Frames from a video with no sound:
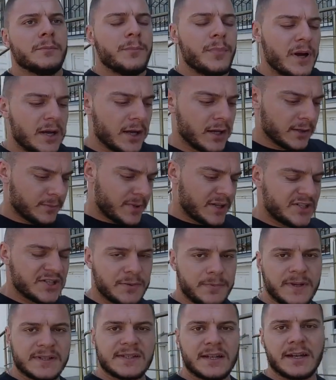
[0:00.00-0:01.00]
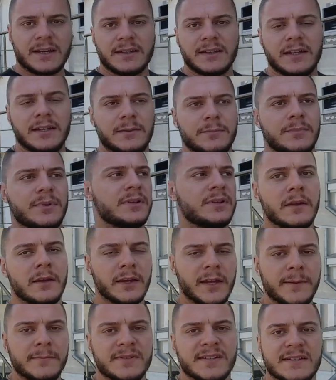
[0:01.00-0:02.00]
Bakalım açık pazara gidelim.
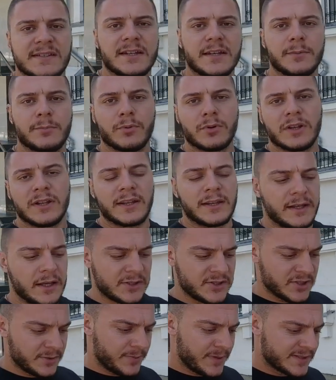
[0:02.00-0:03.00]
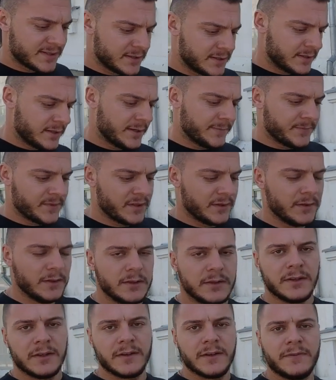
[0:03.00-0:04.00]
Hem sizlere buradaki açık pazarı hem de
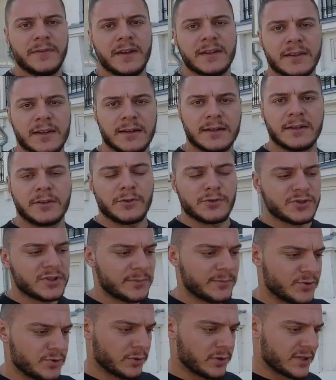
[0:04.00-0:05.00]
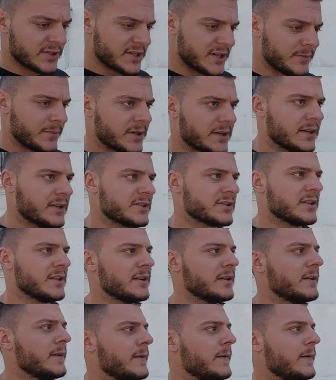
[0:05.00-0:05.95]
e, fiyatlarını göstermiş olacağım arkadaşlar.